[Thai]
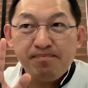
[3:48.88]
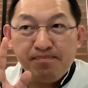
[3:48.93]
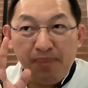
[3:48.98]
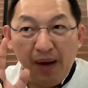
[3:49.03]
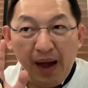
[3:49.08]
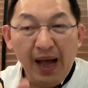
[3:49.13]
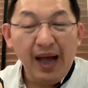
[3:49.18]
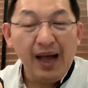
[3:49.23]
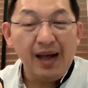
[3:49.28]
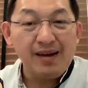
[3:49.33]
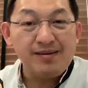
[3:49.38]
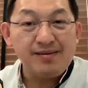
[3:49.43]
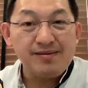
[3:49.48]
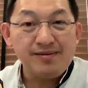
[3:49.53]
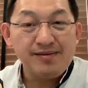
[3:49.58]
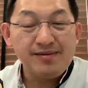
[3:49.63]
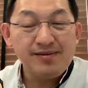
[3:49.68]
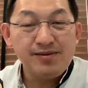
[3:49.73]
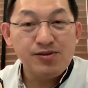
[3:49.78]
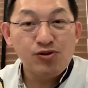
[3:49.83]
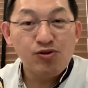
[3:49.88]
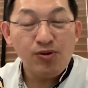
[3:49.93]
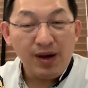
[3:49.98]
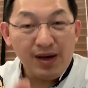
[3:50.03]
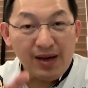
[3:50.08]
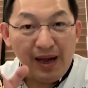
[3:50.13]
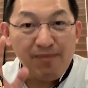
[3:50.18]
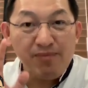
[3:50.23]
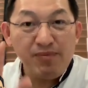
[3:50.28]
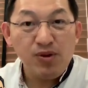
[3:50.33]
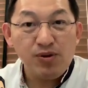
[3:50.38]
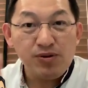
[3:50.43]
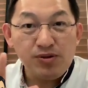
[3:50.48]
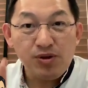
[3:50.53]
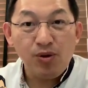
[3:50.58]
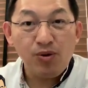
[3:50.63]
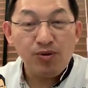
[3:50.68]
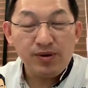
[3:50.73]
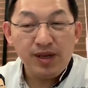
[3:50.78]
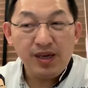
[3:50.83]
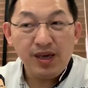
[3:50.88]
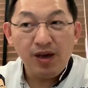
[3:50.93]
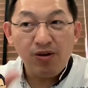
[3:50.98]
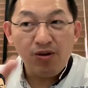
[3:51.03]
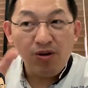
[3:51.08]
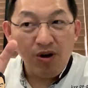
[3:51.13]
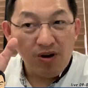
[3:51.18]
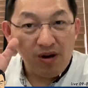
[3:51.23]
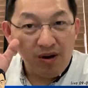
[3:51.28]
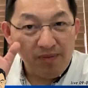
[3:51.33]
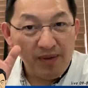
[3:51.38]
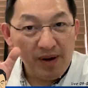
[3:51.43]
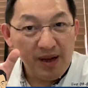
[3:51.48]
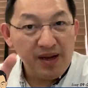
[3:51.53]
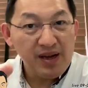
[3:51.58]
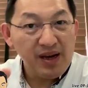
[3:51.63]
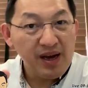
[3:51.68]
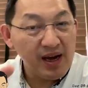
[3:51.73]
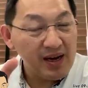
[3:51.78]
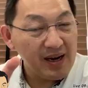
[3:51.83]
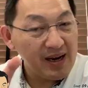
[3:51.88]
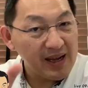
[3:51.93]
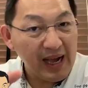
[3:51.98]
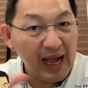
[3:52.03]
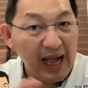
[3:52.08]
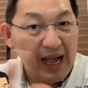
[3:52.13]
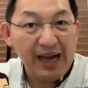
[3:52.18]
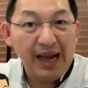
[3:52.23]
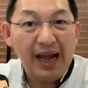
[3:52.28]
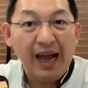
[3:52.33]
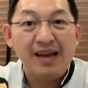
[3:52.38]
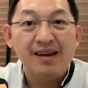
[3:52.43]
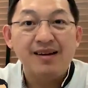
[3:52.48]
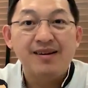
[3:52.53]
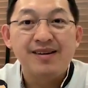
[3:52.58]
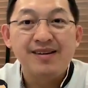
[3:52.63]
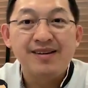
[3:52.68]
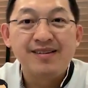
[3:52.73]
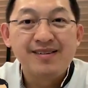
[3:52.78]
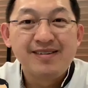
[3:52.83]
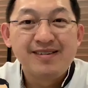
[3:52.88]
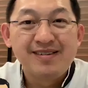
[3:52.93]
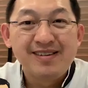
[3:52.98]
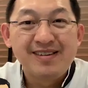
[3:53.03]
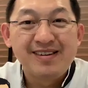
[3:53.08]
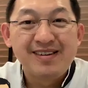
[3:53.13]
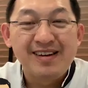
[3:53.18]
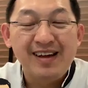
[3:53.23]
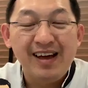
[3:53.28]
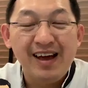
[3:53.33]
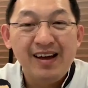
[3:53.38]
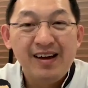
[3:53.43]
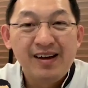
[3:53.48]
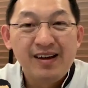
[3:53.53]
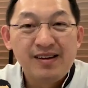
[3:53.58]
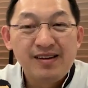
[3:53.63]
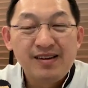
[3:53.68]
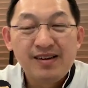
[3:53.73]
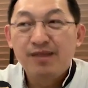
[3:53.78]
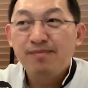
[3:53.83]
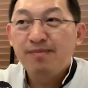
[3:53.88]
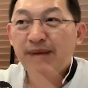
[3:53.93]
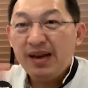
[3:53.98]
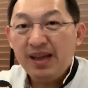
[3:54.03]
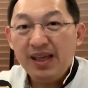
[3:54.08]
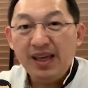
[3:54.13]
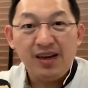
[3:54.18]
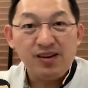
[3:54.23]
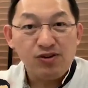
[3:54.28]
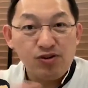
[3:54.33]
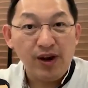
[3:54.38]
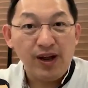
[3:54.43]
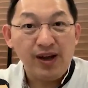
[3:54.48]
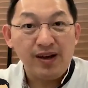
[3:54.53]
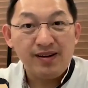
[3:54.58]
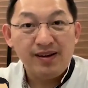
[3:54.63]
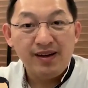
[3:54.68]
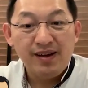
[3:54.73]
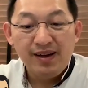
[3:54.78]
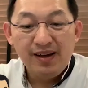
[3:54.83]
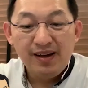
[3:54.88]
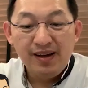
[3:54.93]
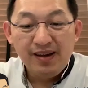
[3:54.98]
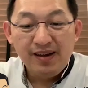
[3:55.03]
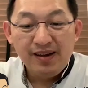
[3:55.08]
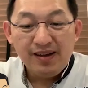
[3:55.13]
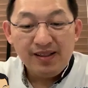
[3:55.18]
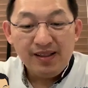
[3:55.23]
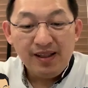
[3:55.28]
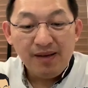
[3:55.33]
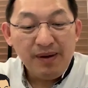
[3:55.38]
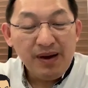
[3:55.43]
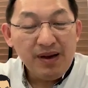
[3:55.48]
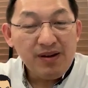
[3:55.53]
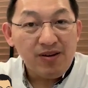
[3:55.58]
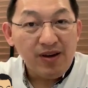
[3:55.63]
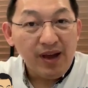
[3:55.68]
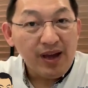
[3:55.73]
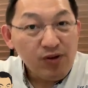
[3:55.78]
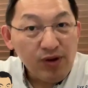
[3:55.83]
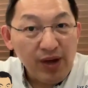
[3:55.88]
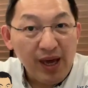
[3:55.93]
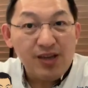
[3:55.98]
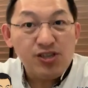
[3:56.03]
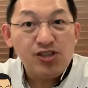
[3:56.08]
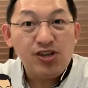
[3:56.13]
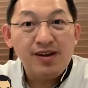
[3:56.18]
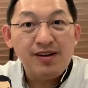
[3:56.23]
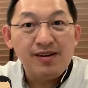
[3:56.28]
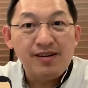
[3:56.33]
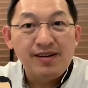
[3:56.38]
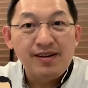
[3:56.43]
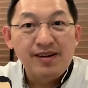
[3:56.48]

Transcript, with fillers: ภาพธุรกรรมโดยตรงที่เกี่ยวข้องกับเรื่องเงินหรือค้าขายเลยนะคือ money and trade แต่เป็นเรื่องของ education